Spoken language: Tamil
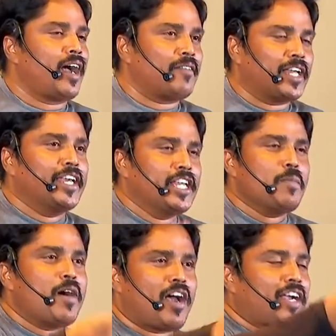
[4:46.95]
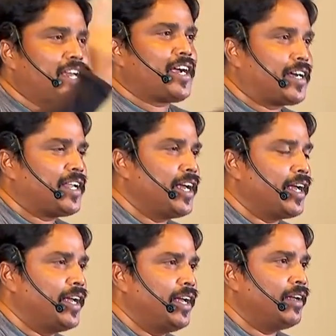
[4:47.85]
அவனை நீதிமானாக்கிய கிரியை
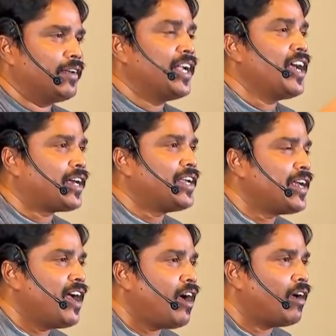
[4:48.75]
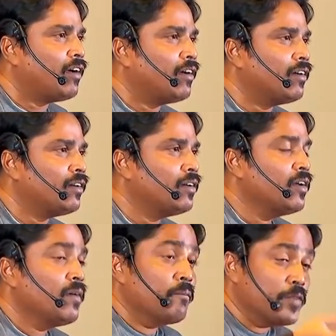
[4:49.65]
என்ன கிரியையா
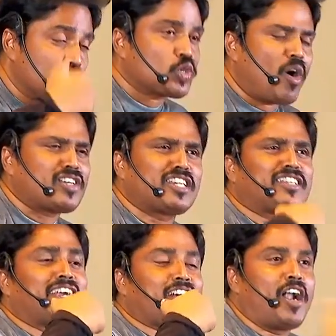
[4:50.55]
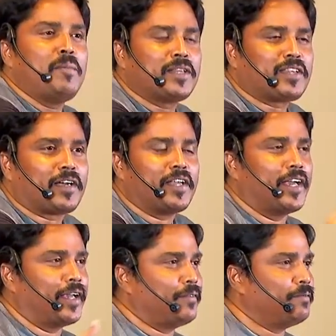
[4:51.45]
விசுவாசத்தை காண்பித்த
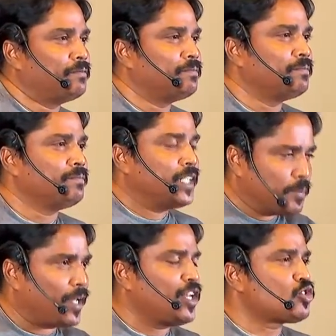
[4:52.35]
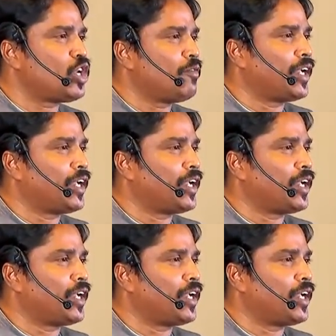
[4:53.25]
கிரியை இப்போ அதான் சொல்ல